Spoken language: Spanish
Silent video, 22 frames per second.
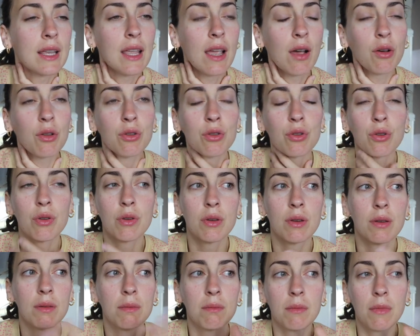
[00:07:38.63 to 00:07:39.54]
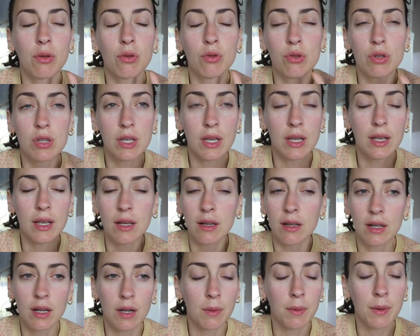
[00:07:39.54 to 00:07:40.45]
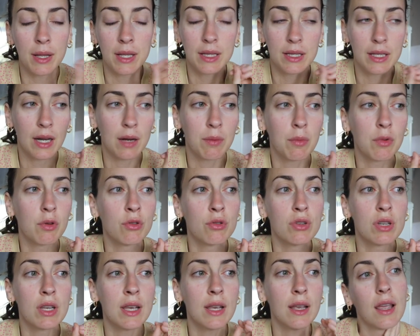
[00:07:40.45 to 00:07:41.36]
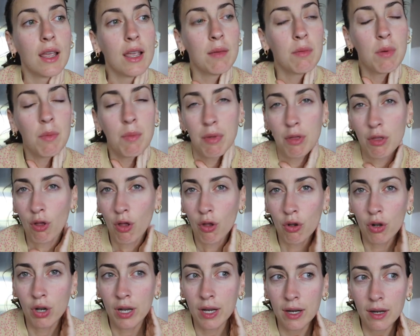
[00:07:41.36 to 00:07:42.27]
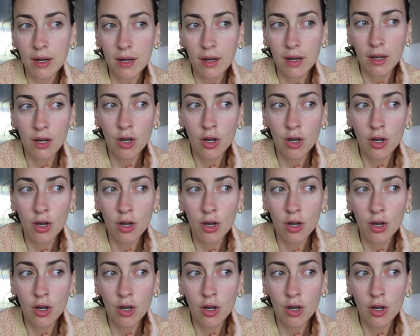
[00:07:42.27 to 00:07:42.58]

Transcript: Y ya cuando estoy, me duché, nada más entrar me duché y me empezó a doler.